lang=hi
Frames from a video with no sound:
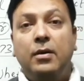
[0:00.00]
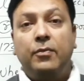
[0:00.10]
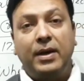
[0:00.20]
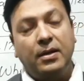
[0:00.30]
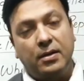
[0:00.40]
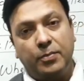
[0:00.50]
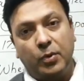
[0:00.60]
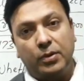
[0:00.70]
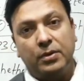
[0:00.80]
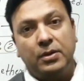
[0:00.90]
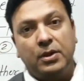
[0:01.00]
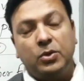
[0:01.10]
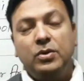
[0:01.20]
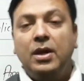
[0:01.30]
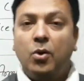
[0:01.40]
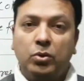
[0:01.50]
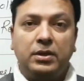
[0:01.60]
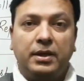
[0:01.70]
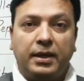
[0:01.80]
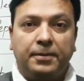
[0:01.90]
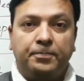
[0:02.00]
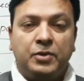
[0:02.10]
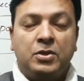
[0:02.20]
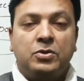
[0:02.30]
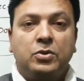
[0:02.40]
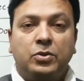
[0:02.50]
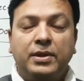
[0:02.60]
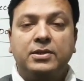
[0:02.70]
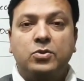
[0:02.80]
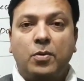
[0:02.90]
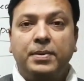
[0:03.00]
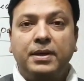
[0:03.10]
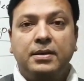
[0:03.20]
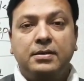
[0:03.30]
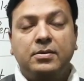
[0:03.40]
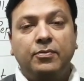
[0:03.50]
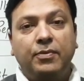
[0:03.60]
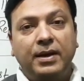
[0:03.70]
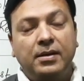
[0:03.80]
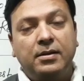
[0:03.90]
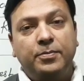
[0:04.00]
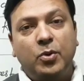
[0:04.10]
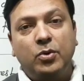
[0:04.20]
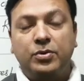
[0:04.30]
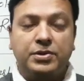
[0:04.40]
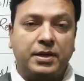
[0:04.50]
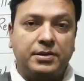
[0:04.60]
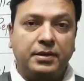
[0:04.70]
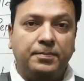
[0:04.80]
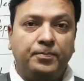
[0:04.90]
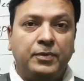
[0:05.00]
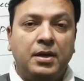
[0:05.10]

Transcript: फाइनल रिपोर्ट तो ये होती क्या है सो टुडेज टॉपिक इज फाइनल रिपोर्ट और चार्जशीट